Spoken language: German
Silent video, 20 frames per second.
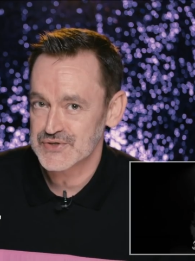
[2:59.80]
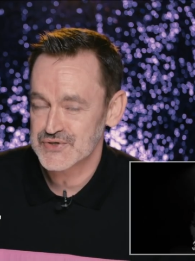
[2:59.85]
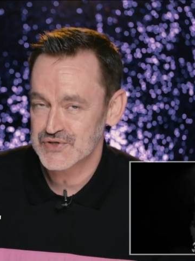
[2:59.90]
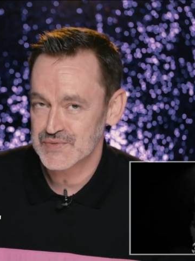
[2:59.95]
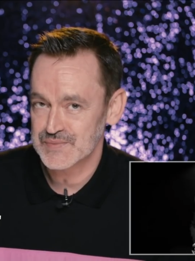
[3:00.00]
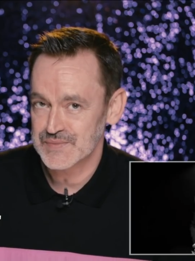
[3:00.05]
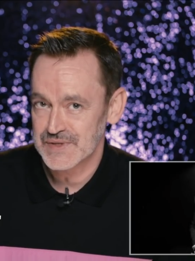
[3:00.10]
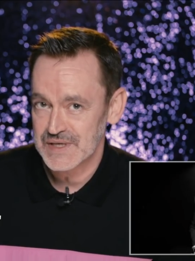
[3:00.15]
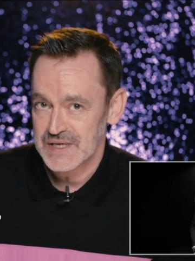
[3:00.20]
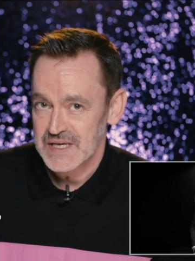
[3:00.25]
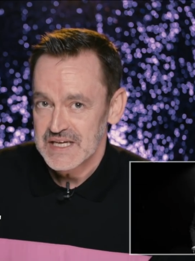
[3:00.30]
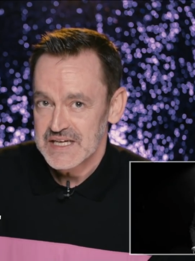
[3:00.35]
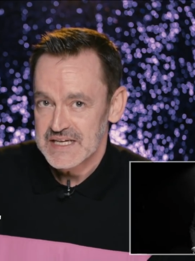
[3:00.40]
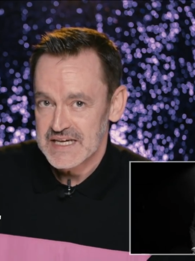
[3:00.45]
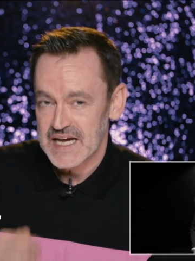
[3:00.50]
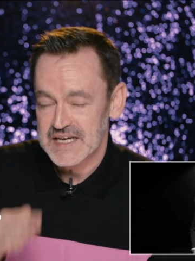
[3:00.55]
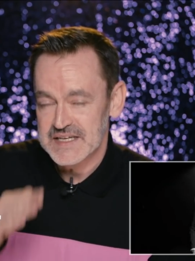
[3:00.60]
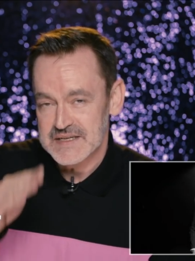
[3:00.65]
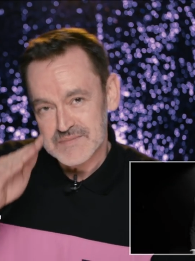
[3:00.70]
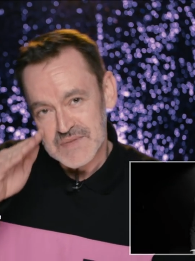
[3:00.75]
Stimme.
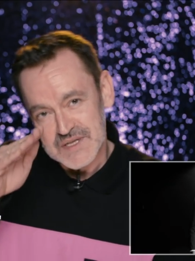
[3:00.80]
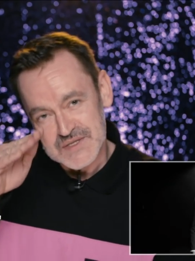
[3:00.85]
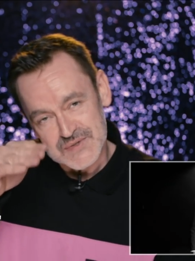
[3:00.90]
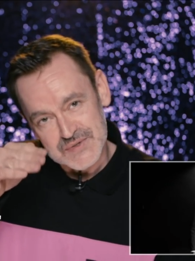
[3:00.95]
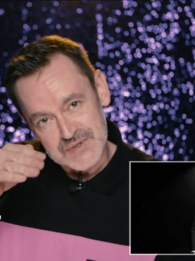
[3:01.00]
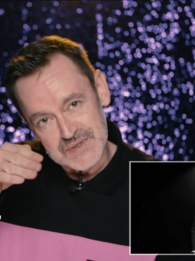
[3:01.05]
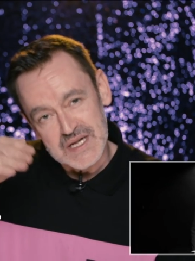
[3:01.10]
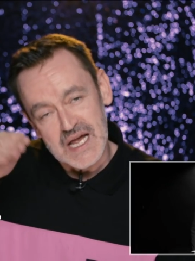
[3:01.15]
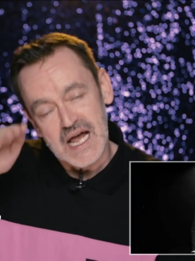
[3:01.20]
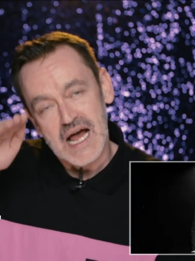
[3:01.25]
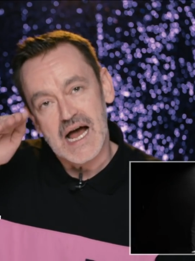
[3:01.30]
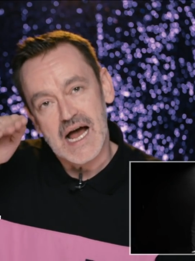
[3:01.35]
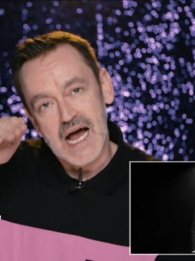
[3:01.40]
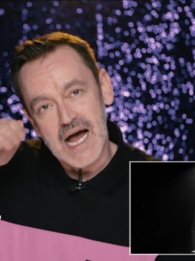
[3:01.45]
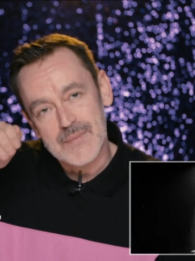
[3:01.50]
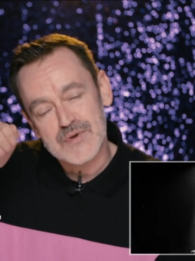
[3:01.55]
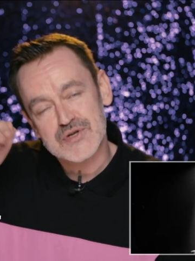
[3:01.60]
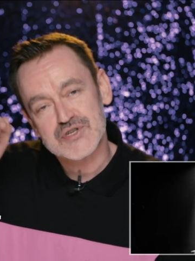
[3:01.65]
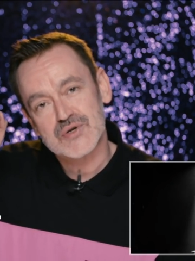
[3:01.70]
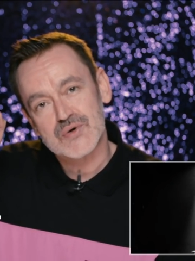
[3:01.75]
Er hat immer so eine
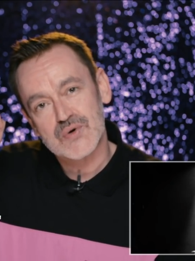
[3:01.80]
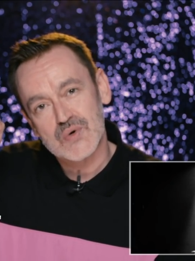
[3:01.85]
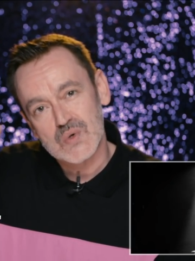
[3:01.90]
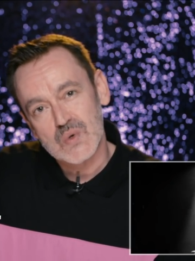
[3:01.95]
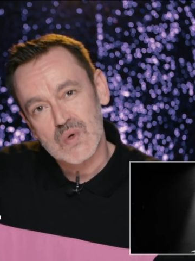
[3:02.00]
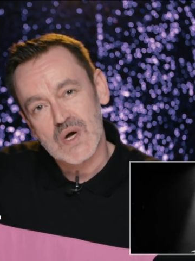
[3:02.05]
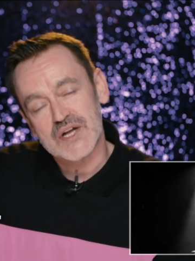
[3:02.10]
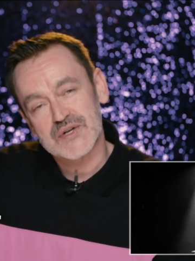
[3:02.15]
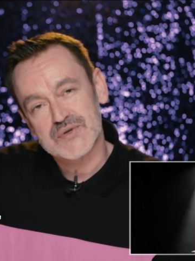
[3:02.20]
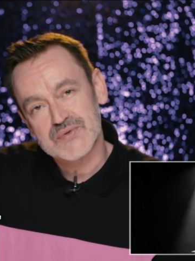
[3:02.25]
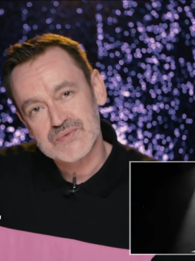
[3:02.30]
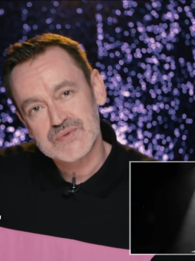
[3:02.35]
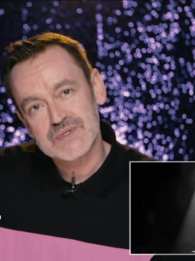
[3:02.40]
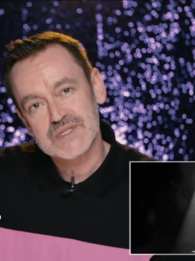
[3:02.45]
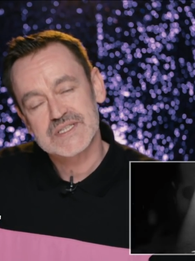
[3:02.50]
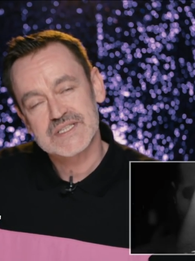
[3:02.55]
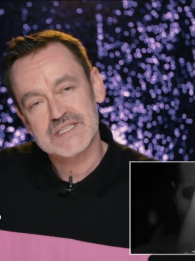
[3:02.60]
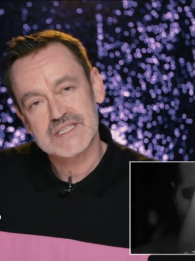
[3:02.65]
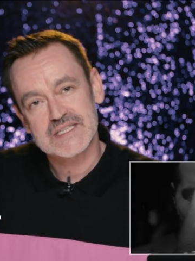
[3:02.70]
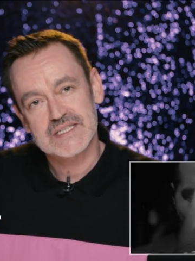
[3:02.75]
arabische Koloratur
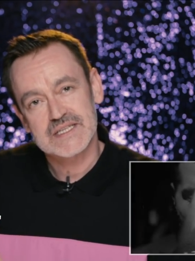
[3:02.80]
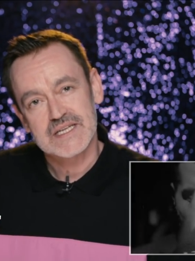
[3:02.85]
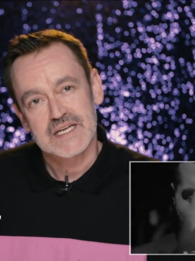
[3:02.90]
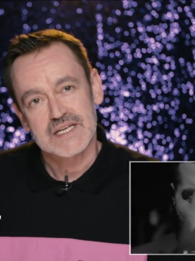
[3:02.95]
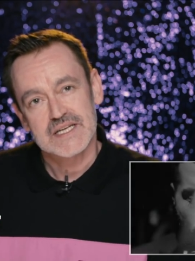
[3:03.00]
drin,